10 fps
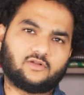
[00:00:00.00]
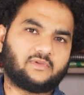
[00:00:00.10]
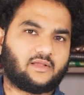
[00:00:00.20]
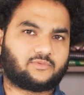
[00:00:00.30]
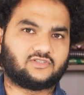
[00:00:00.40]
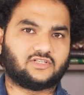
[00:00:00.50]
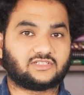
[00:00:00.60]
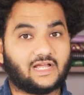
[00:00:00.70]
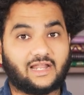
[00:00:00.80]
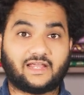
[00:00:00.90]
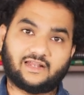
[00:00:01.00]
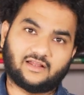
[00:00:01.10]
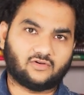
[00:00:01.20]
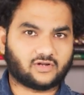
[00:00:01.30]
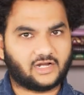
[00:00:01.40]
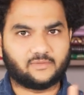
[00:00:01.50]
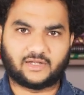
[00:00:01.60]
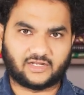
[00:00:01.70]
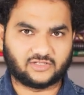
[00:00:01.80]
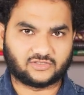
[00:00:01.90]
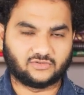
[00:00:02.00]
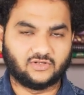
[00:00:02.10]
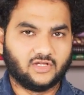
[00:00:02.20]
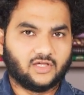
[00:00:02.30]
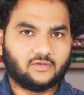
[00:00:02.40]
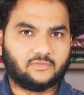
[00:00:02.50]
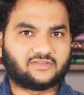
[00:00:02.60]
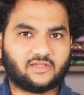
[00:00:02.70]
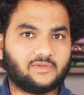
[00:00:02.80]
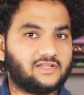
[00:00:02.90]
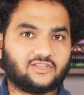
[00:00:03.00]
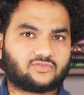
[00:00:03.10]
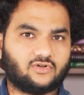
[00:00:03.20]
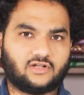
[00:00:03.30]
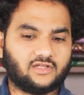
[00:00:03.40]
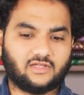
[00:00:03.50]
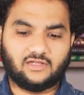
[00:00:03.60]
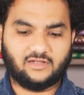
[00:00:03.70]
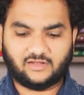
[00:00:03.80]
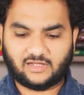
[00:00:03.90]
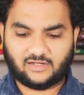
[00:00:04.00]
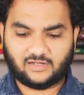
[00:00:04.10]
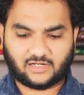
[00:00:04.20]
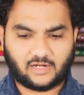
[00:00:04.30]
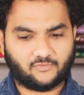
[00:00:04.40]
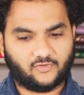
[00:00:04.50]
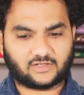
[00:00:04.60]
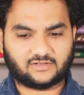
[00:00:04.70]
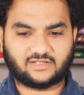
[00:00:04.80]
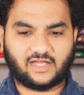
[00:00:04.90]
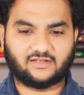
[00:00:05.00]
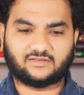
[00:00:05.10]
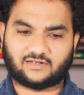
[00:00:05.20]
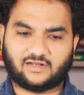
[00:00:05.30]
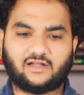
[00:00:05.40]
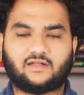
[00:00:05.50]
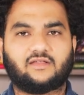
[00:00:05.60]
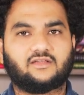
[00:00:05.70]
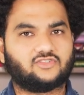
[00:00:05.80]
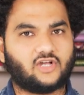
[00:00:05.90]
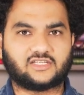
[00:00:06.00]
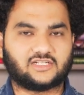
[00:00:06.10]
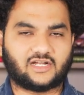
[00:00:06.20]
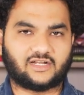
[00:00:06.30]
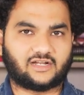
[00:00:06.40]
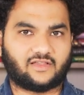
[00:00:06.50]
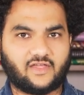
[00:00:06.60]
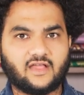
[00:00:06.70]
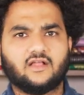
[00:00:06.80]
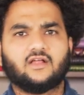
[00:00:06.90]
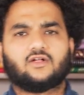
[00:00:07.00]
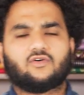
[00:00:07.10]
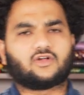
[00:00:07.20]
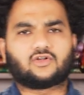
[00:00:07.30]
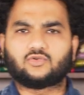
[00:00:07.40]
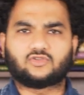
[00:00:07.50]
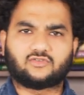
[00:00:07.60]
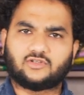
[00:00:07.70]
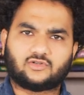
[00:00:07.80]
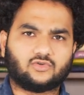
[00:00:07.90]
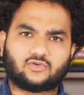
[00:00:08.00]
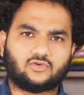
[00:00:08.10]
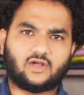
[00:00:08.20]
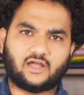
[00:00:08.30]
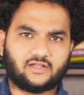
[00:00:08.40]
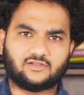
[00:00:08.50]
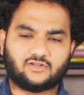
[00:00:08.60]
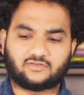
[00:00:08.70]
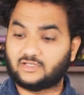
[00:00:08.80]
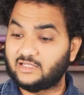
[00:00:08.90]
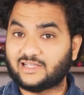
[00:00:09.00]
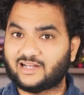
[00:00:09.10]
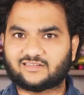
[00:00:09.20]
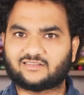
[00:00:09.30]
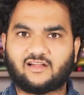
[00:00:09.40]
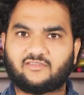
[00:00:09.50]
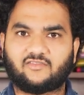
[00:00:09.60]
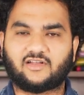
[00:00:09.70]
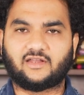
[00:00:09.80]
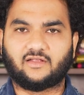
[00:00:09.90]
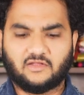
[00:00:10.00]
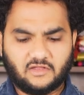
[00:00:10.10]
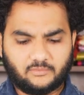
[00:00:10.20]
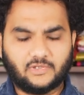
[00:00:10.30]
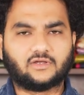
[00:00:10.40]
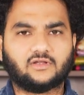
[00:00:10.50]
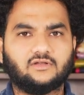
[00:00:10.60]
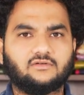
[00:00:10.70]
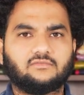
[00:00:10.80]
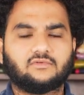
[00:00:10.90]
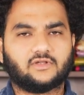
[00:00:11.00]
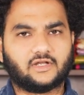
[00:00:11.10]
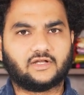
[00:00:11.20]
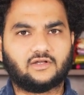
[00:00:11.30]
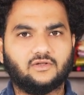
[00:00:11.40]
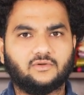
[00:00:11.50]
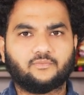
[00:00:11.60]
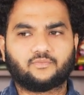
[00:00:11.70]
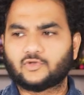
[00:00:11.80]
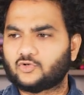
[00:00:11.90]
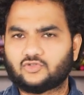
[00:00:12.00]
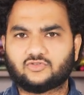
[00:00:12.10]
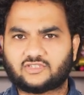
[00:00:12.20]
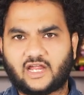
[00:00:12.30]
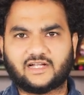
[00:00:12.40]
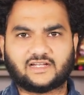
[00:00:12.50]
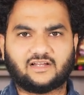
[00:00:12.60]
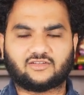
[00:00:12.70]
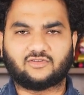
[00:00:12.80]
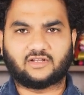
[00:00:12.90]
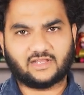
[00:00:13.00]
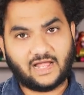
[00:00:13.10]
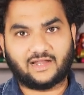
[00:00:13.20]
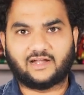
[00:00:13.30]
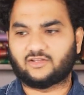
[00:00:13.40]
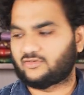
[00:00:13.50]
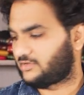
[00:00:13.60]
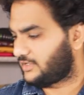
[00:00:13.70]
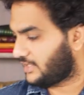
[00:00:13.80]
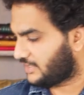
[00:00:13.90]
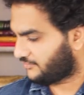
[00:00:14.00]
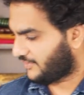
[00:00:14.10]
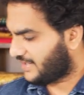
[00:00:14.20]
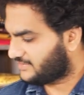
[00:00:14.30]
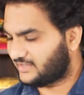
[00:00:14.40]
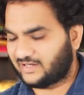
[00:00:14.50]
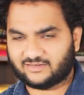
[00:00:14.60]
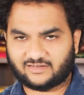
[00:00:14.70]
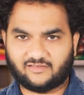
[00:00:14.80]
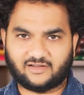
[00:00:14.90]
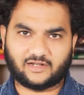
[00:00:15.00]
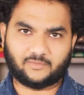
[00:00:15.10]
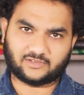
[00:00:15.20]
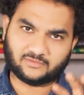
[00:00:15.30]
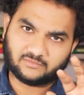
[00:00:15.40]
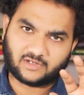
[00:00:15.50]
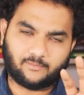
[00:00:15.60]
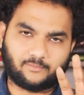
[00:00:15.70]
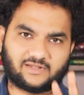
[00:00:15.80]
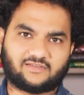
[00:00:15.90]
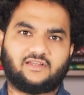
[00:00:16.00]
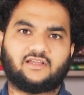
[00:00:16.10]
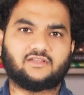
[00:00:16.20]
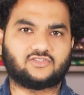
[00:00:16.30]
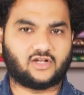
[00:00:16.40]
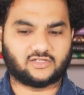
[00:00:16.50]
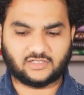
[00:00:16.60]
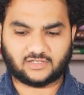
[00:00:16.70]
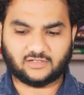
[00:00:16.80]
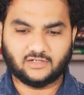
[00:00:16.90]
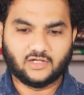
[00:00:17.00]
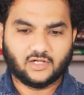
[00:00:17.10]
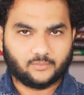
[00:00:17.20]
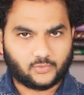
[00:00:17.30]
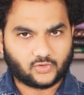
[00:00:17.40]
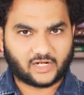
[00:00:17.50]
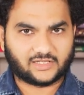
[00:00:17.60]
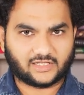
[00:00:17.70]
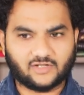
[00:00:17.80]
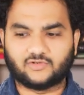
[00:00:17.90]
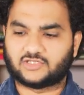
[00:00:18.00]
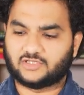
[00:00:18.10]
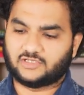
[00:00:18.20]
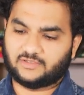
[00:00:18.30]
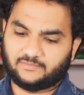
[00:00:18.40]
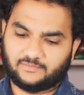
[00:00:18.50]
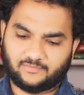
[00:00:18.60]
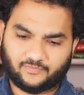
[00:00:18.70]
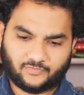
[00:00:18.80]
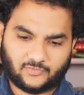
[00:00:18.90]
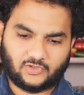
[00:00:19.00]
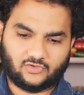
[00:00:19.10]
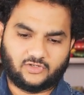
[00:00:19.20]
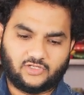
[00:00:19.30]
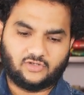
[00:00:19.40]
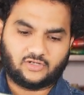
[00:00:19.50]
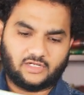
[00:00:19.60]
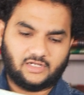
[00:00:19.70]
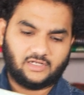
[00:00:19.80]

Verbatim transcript: కూడా మీరు అబ్జర్వ్ చేయొచ్చు అలాగైనా కూడా కనిపెట్టేయచ్చు మీరు సెమీలు తీసుకోండి ఇదే టైప్ వర్క్ శారీస్ ఇట్లాంటి జార్జెట్ అంటారు కదా ఒక టూ థౌజండ్ టూ టూ ఆ రేంజ్లో వస్తాయి ఈ కలర్స్ రావు అవన్నీ పింకులు రెడ్లు కొంచెం స్టాండర్డ్ కలర్స్ ఉంటాయి కదా అలాంటివి వస్తాయి ఇలాంటి ఫ్యాన్సీ కలర్స్ రావాలంటే మాత్రం కంపల్సరీగా జార్జెట్ ప్యూర్ అయితేనే వచ్చింది ఇదిగోండి ఇదొక